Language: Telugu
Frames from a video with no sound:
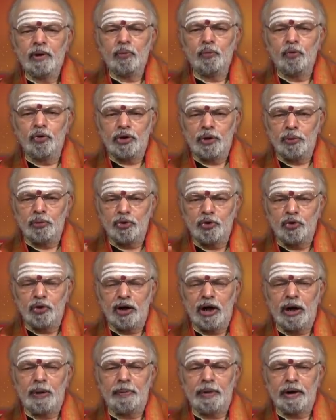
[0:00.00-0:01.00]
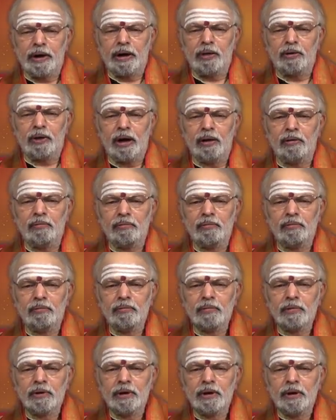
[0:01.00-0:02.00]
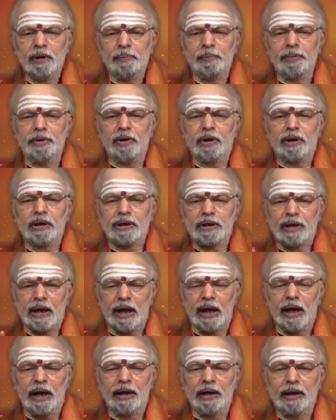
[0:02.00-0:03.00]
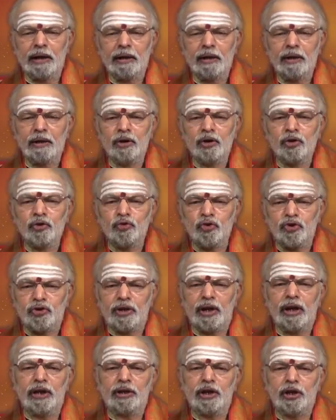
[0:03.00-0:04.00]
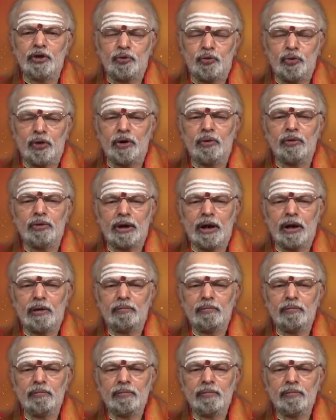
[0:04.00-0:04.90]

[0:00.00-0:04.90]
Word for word: వృత్తి ఉద్యోగాల పరంగా కూడా మీ యొక్క స్థానాన్ని సుస్థిరం చేసుకోగలుగుతారు